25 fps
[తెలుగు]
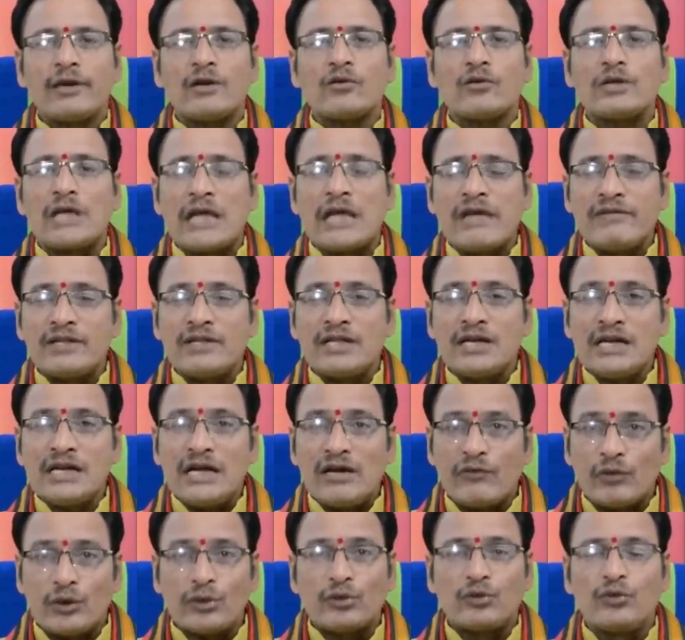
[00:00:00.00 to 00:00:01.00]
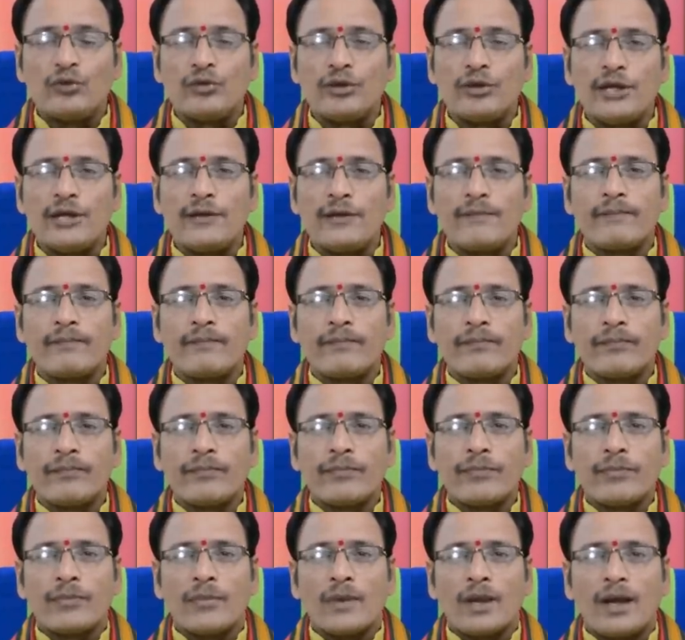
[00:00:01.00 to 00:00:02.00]
మనకు ఏ విధంగా వస్తుంది
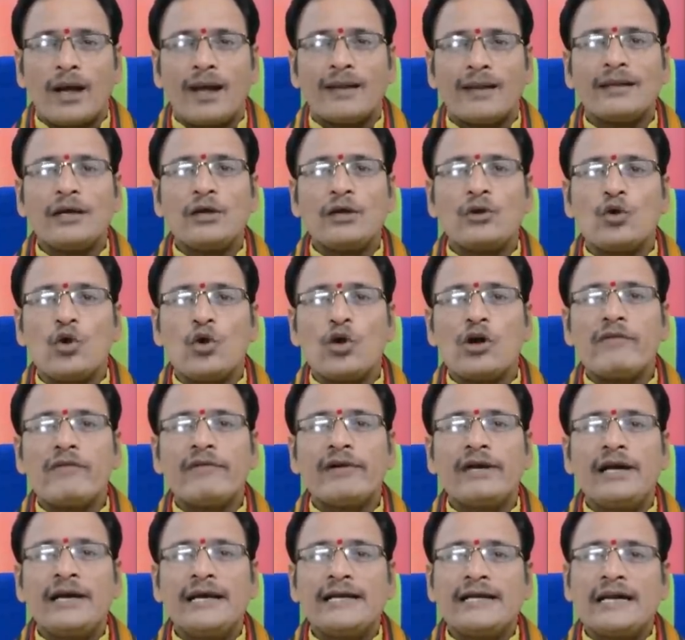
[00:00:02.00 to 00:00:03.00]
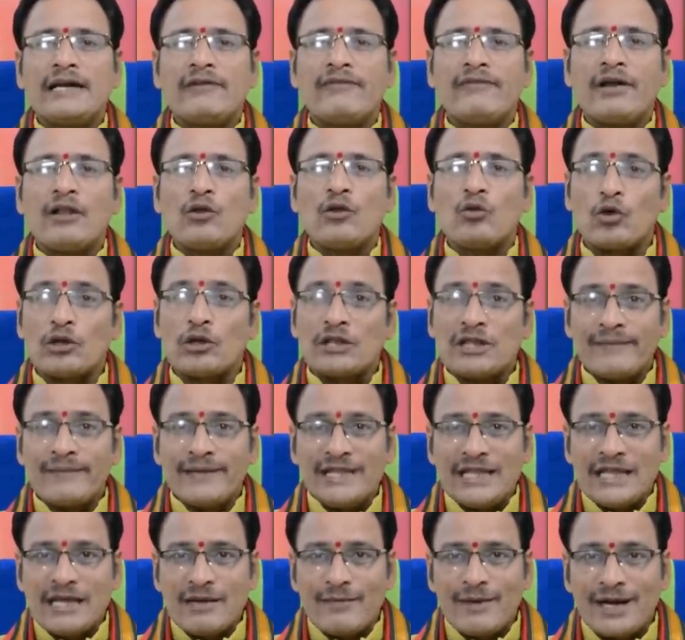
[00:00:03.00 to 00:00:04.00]
అసలు యోగం అనేటటువంటిది
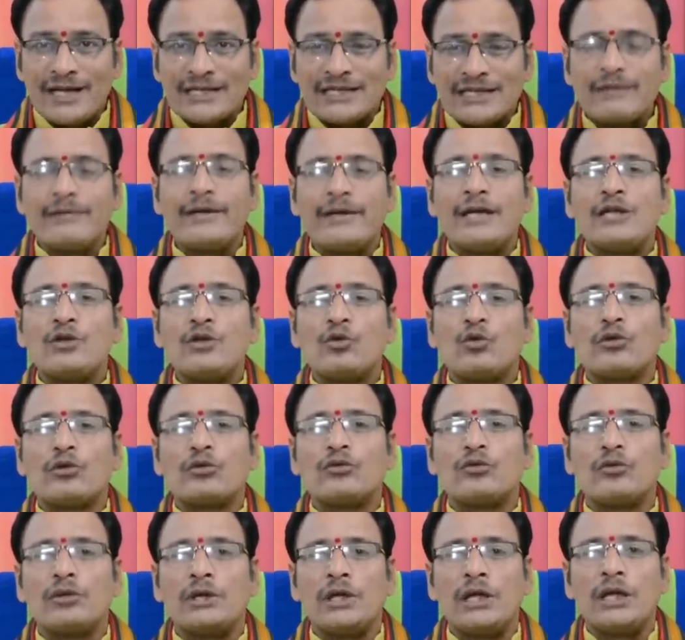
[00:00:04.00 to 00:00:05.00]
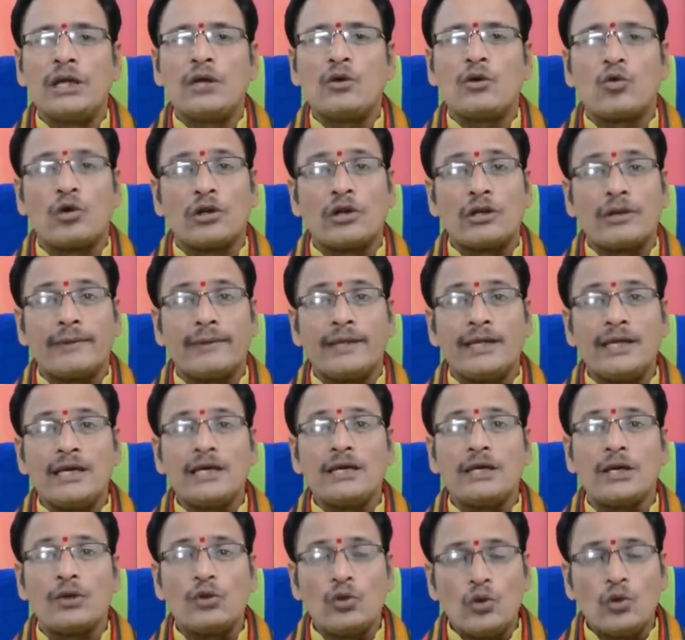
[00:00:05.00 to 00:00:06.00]
కొంతమందికి మాత్రమే ఎందుకు వస్తుంది
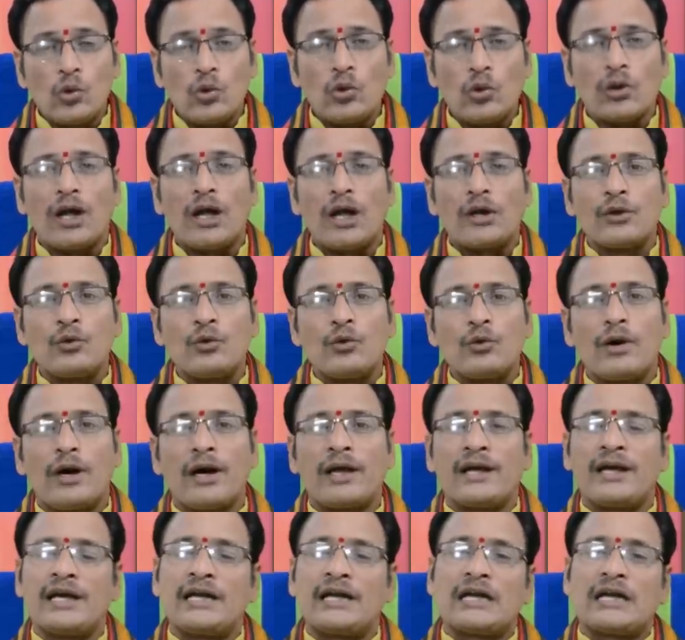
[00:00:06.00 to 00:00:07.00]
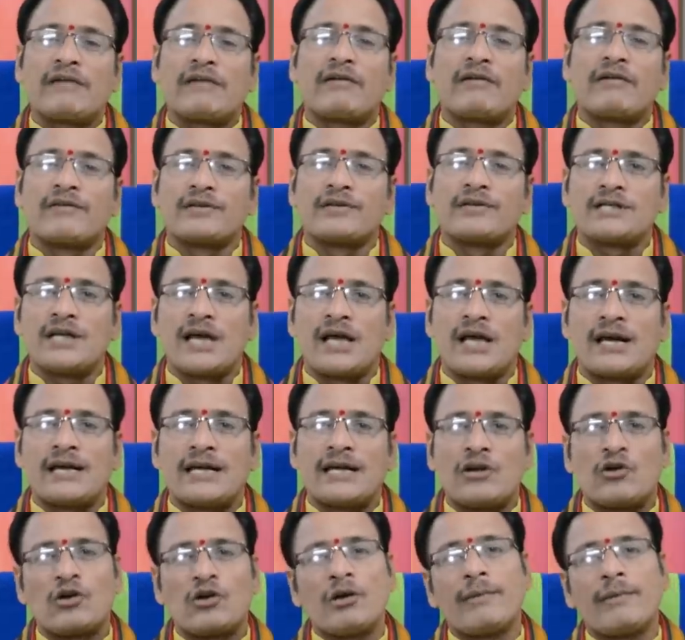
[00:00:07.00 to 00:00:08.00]
కొంతమందికి ఎందుకు రాదు అనేటటువంటి
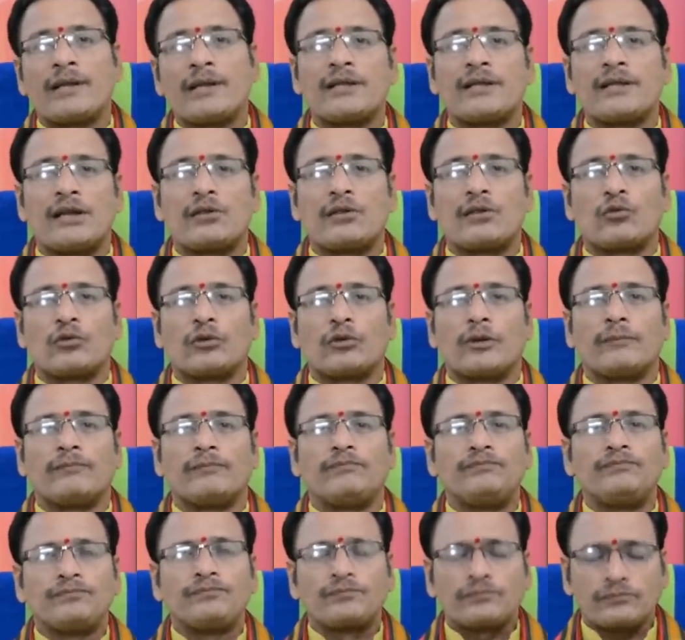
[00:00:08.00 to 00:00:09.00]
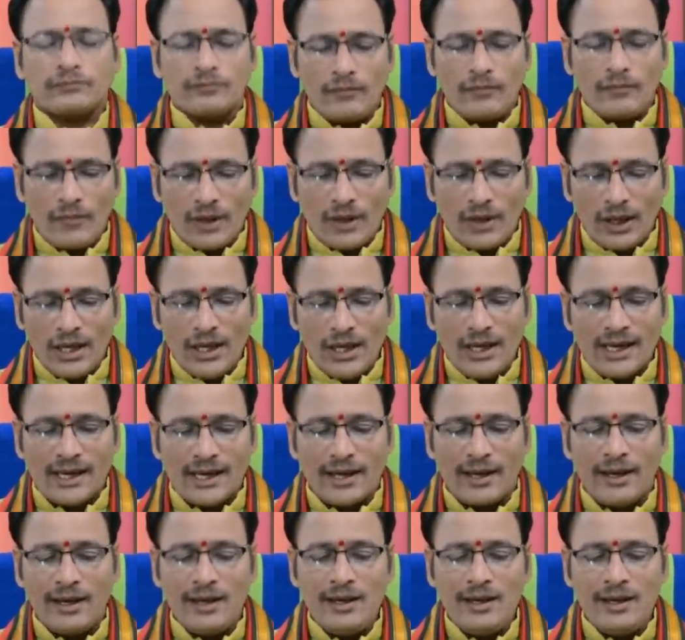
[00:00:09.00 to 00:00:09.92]
విషయాలన్నీ కూడా మనం తెలుసుకుందాం ఇక్కడ